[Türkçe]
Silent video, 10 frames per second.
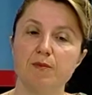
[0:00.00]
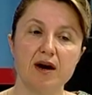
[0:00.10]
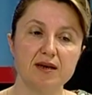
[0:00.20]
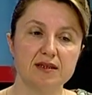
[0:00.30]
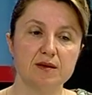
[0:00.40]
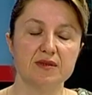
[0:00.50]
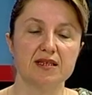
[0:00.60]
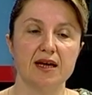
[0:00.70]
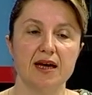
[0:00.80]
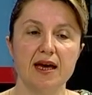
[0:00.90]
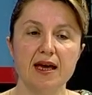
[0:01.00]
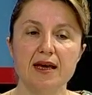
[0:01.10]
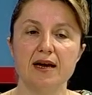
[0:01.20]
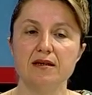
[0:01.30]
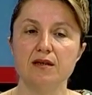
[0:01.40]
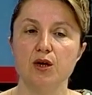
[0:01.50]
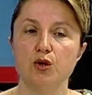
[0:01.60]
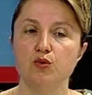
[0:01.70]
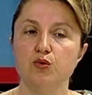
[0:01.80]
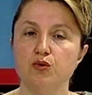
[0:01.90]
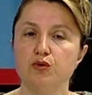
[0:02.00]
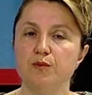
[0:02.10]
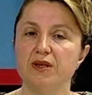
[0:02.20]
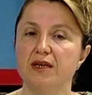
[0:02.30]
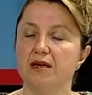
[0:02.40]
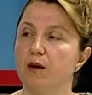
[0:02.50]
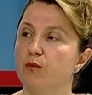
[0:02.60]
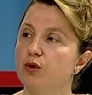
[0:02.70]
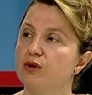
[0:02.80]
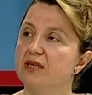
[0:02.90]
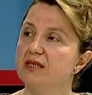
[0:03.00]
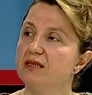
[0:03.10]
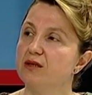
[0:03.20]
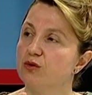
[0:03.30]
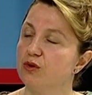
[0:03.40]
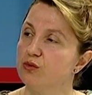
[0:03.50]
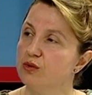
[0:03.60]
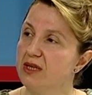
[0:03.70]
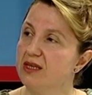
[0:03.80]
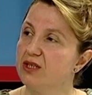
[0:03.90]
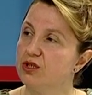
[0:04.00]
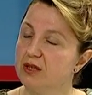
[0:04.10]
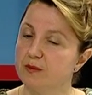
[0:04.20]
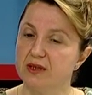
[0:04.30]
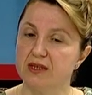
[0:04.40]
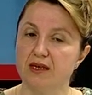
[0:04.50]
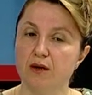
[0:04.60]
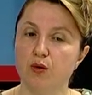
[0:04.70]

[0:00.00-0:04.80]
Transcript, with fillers: baktığımızda eğer 100 mg bölü desilitrenin üzerine çıkmışsa